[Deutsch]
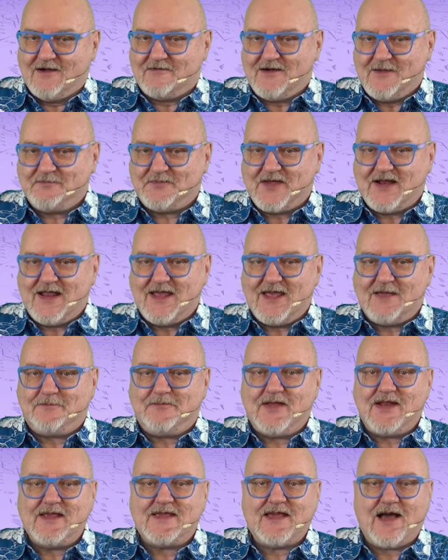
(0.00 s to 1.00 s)
Raptor Lake
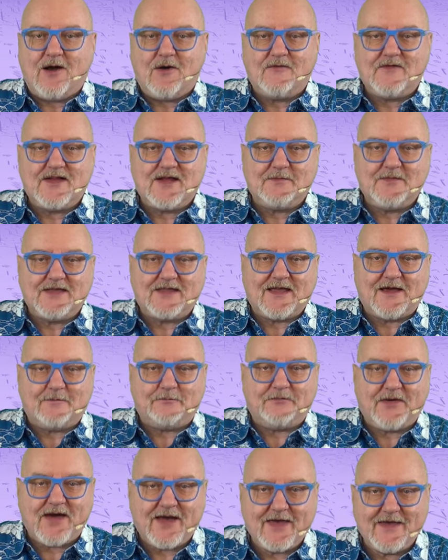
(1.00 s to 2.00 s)
bin ich ja auch wieder mit
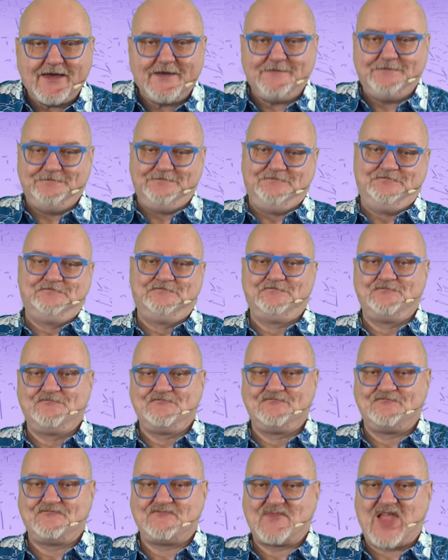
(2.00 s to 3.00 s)
dabei.
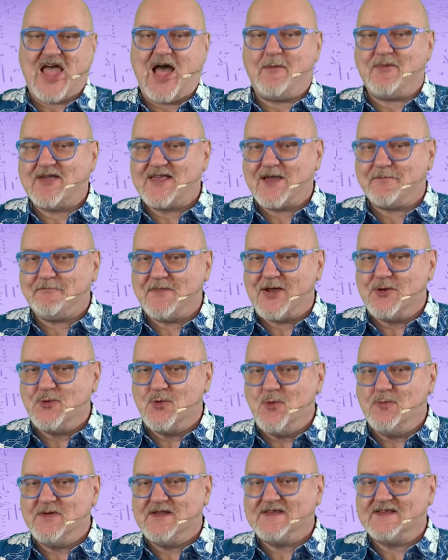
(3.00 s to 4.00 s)
Aber ich habe meine
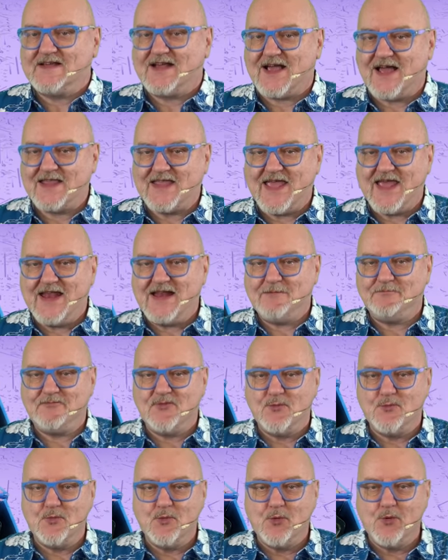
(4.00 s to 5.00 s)
üblichen Kanäle
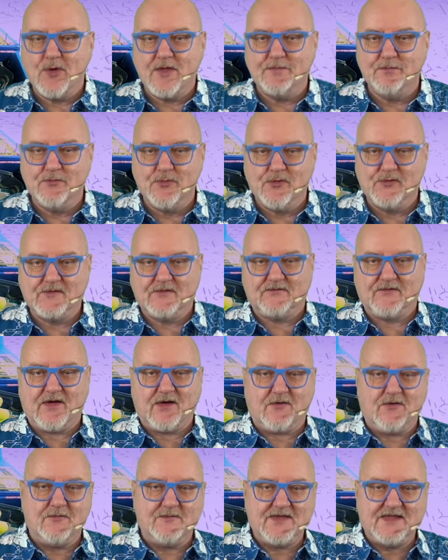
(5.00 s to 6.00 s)
bemühen müssen.
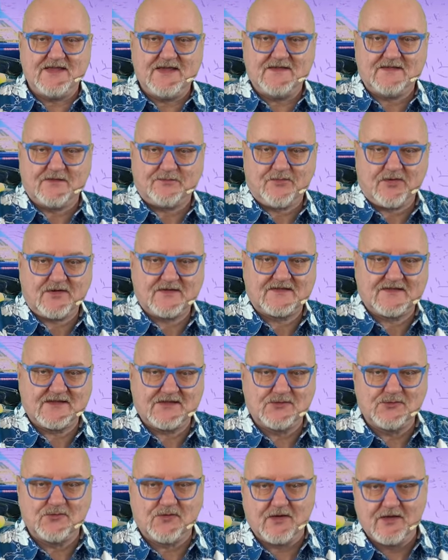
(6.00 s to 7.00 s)
Warum? In dieser Box
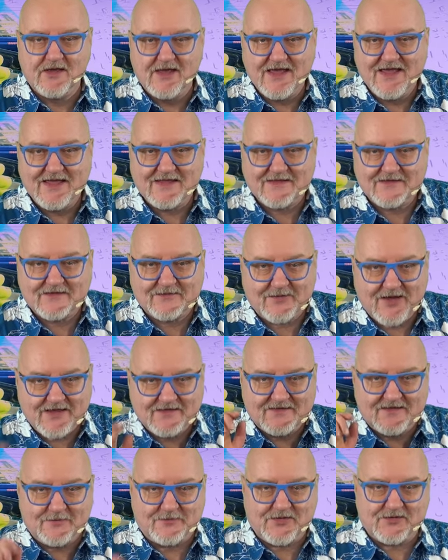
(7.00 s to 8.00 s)
sind nur zwei
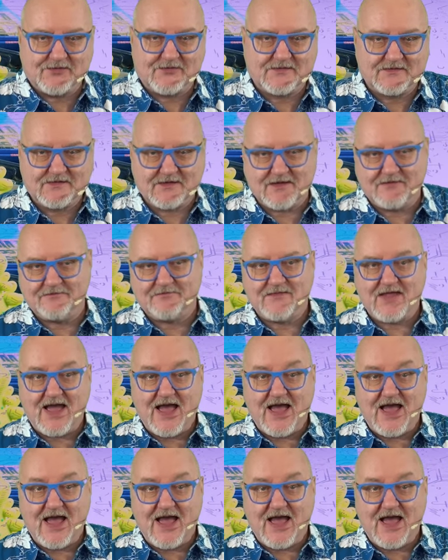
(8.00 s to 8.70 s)
CPUs drin.